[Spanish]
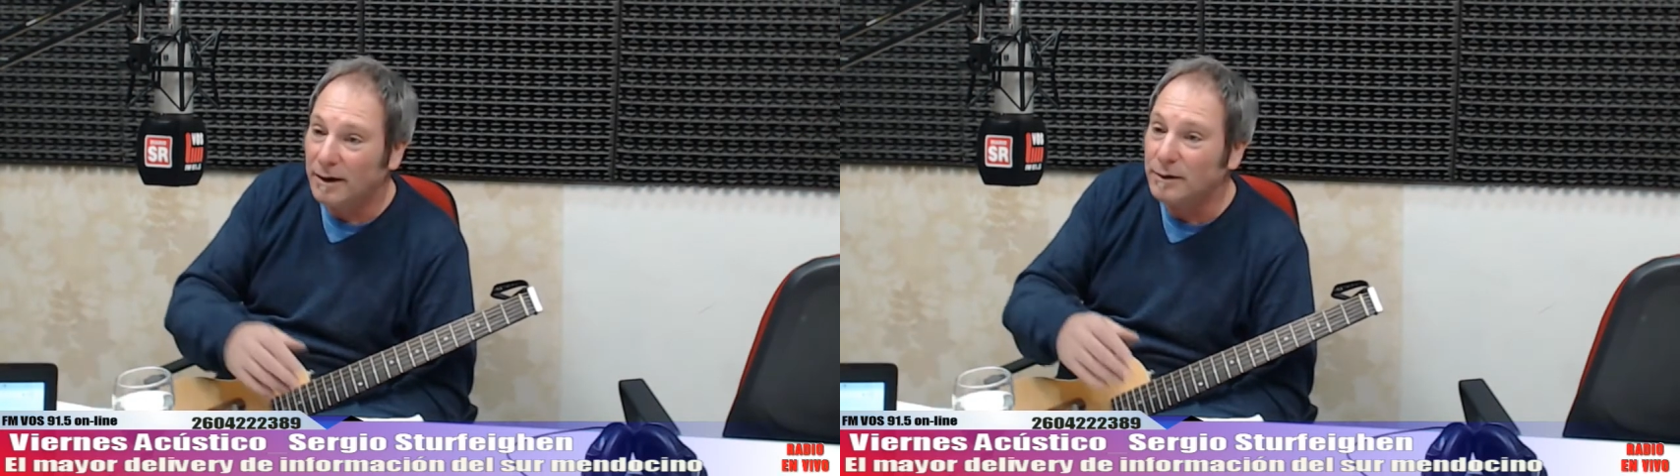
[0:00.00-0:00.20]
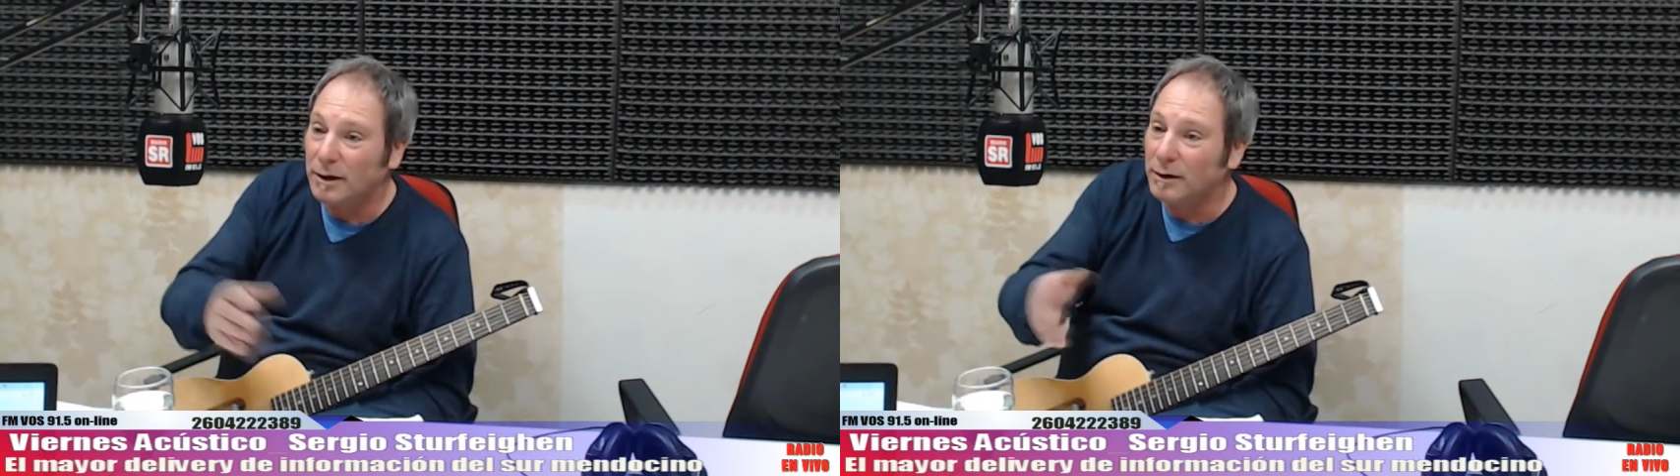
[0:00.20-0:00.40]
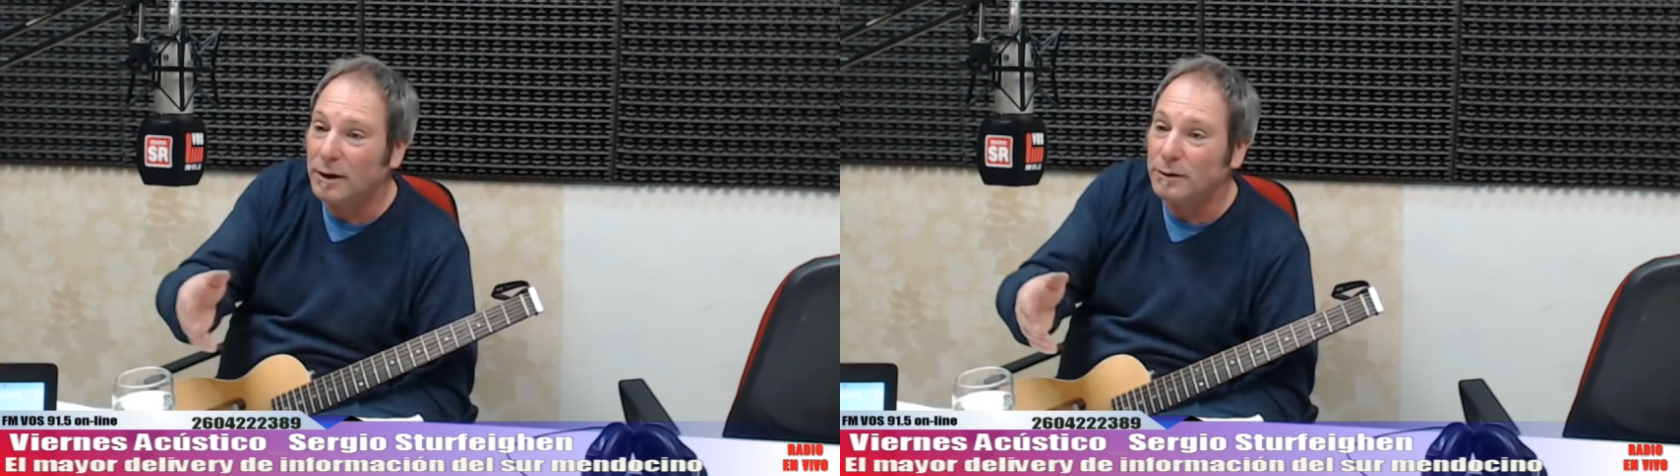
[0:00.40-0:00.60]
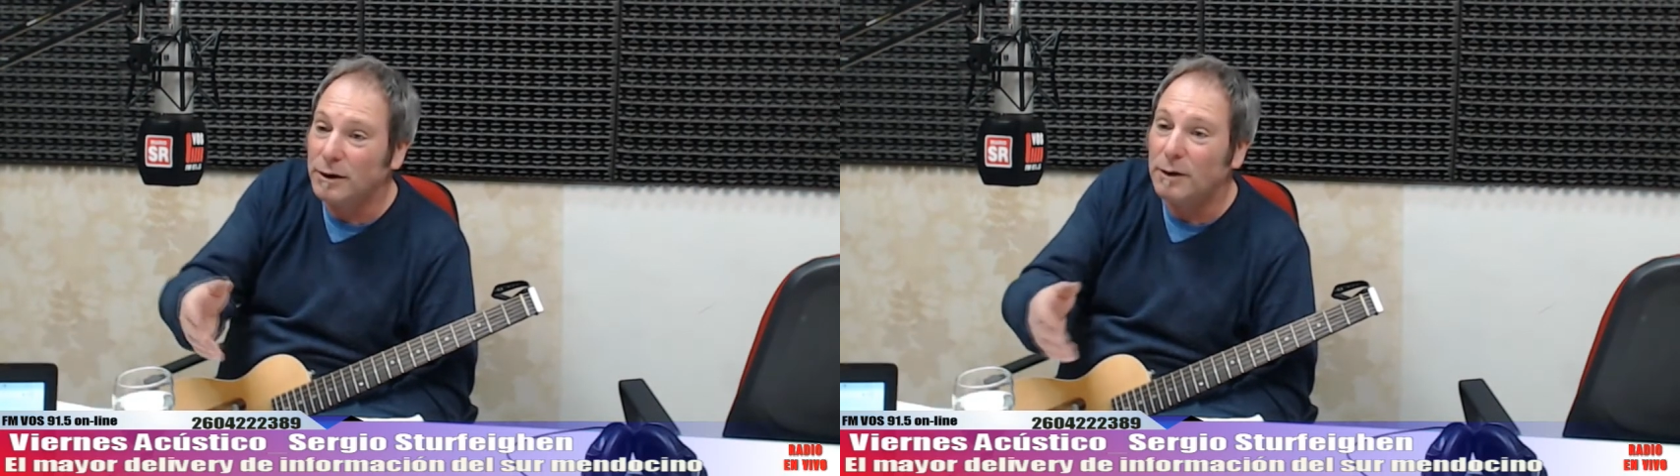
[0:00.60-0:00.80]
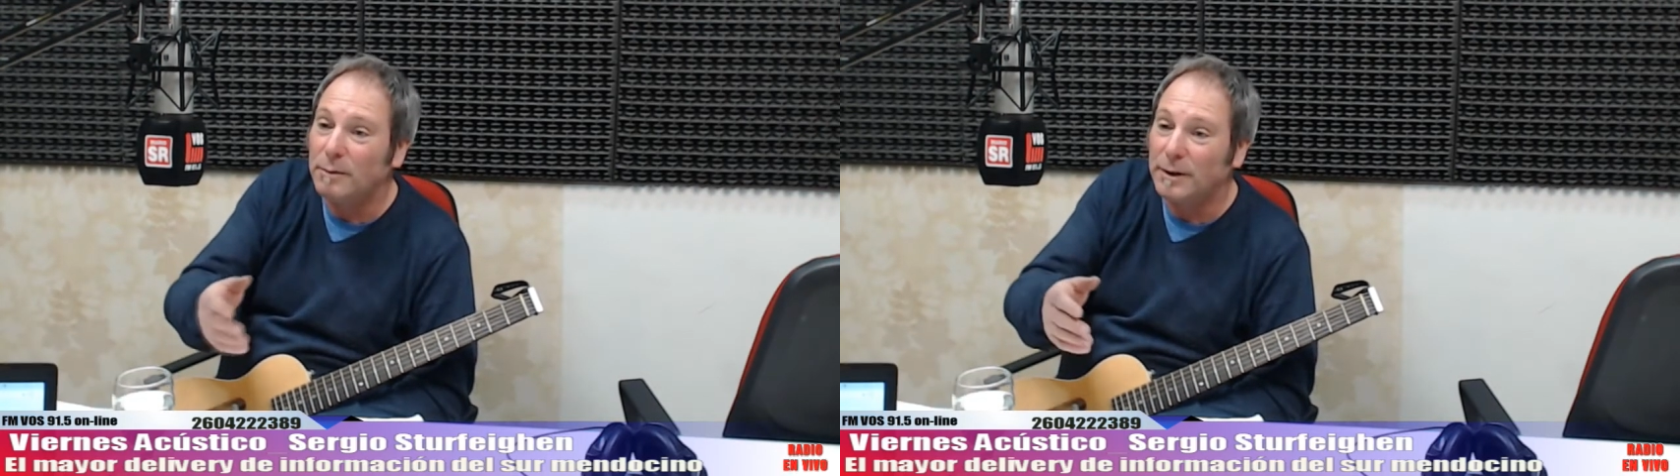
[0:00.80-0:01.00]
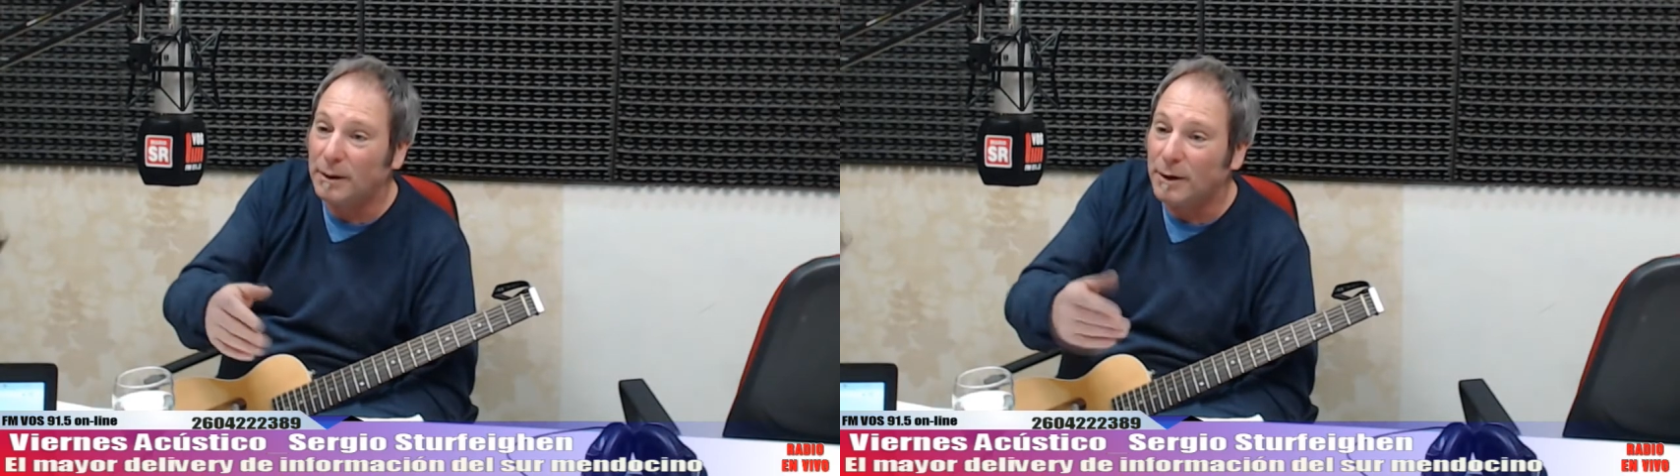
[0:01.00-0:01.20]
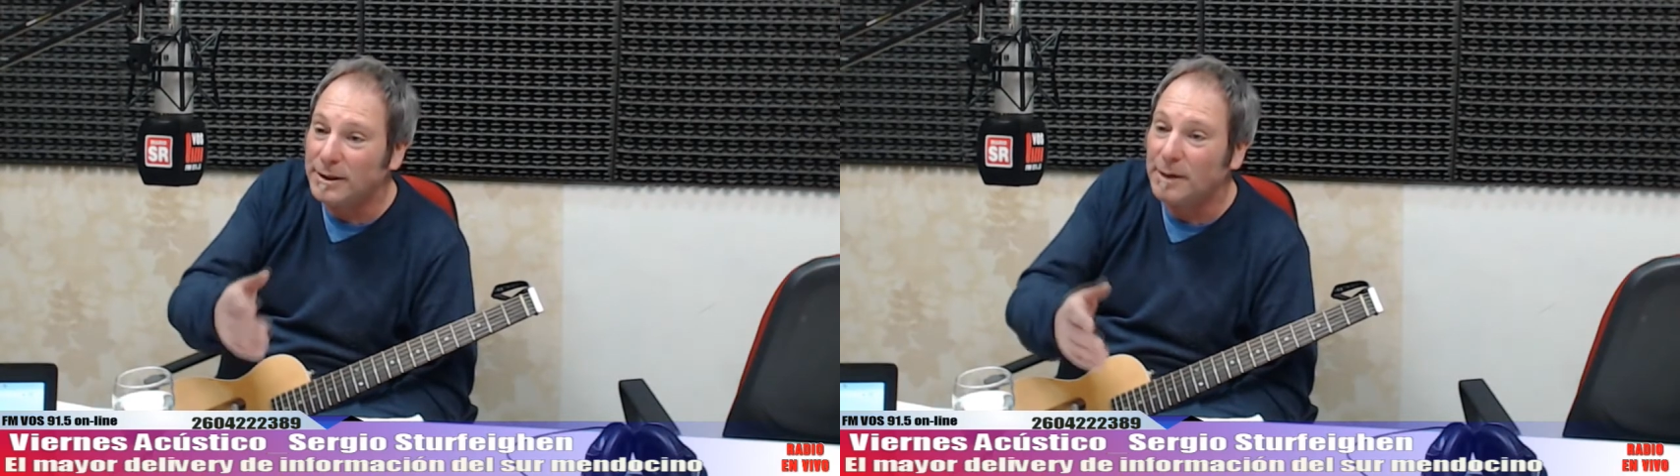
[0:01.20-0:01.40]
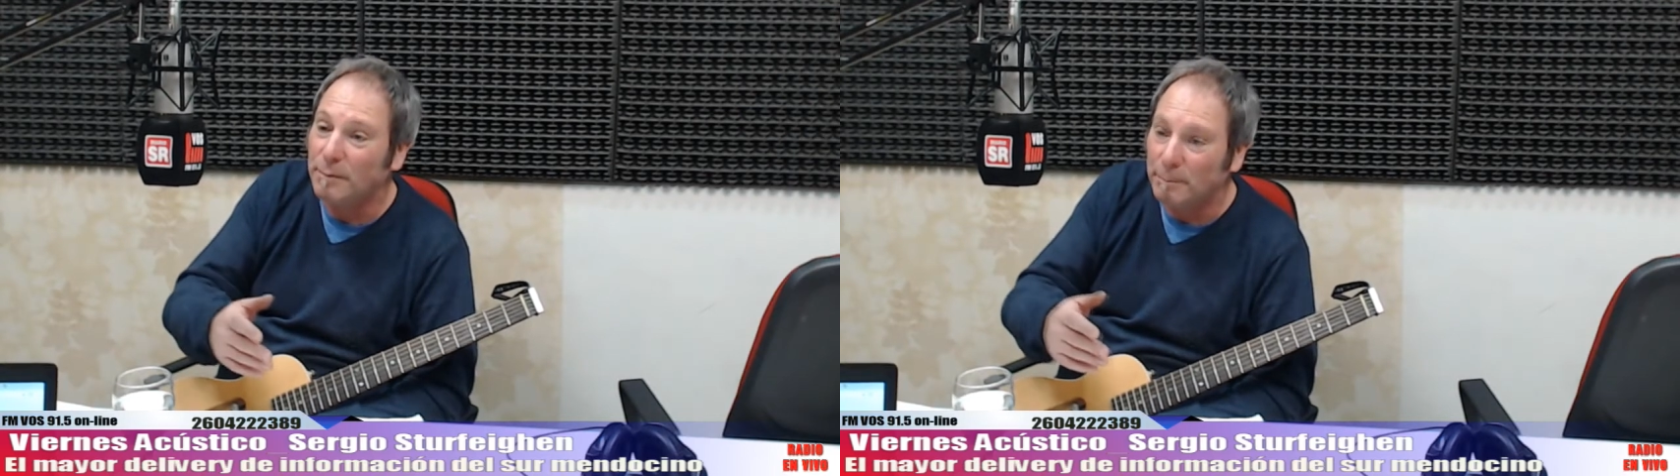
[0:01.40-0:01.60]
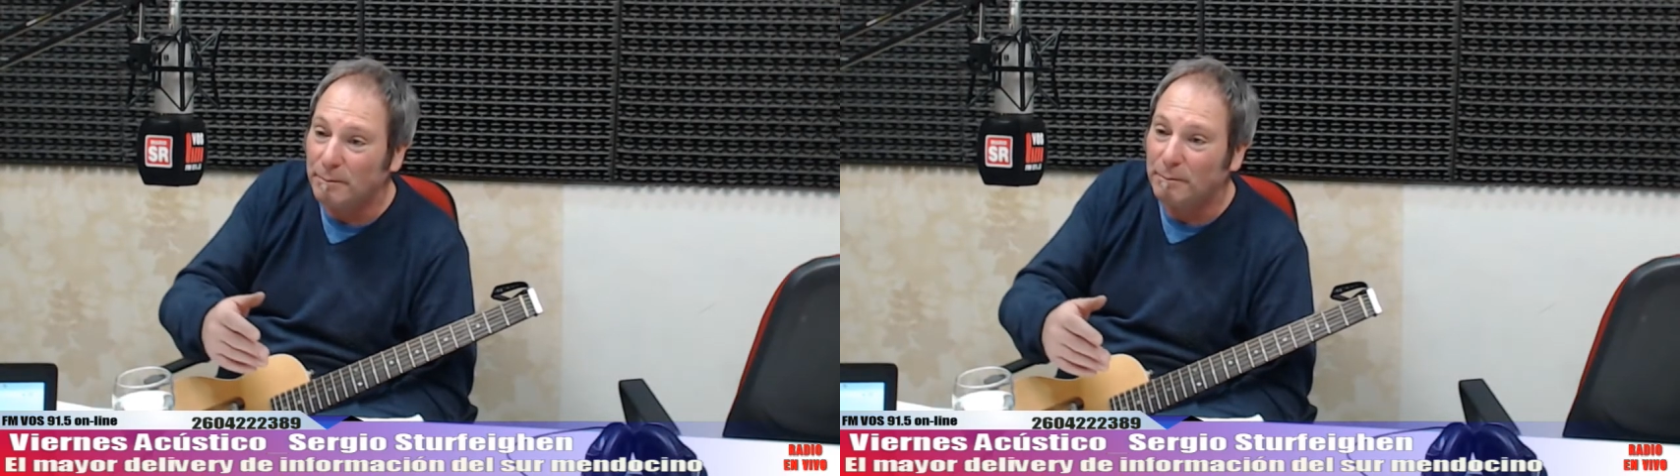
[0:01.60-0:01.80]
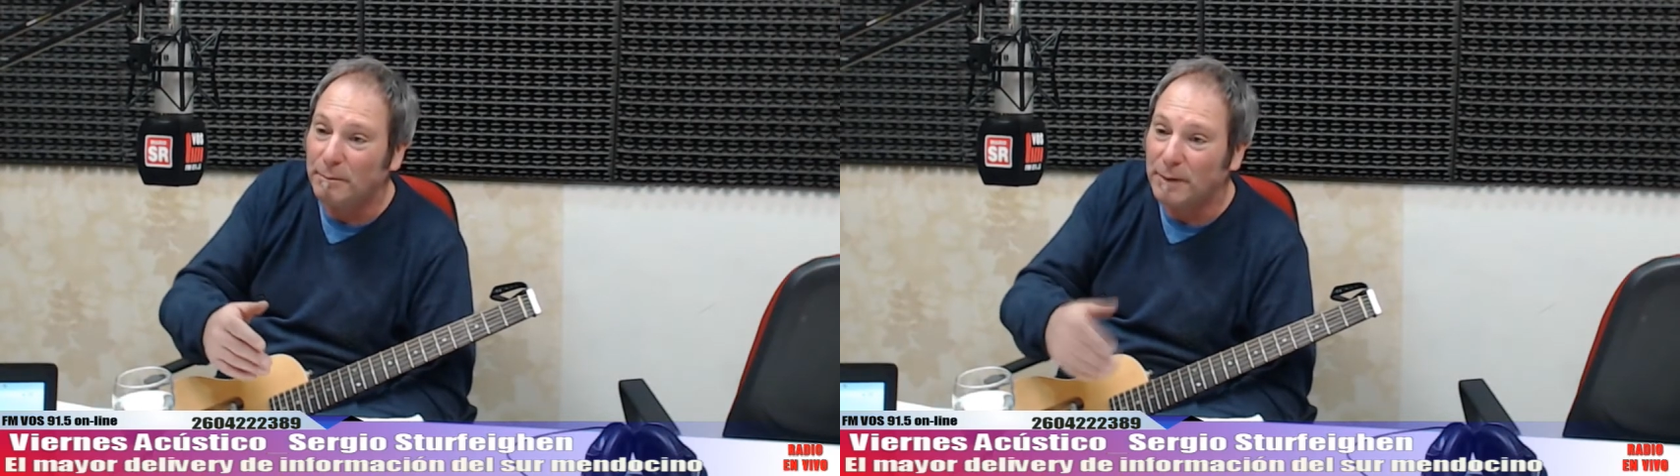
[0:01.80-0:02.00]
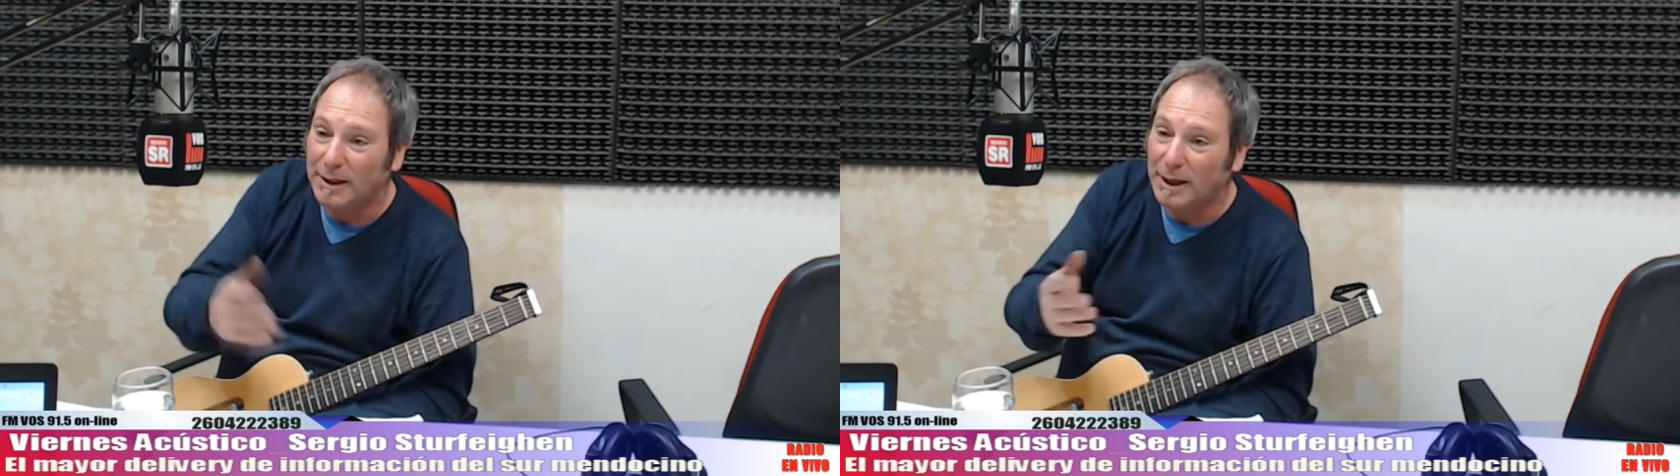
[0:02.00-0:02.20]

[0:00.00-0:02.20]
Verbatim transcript: Eso que te va sucediendo mientras estás, estás haciendo otra cosa,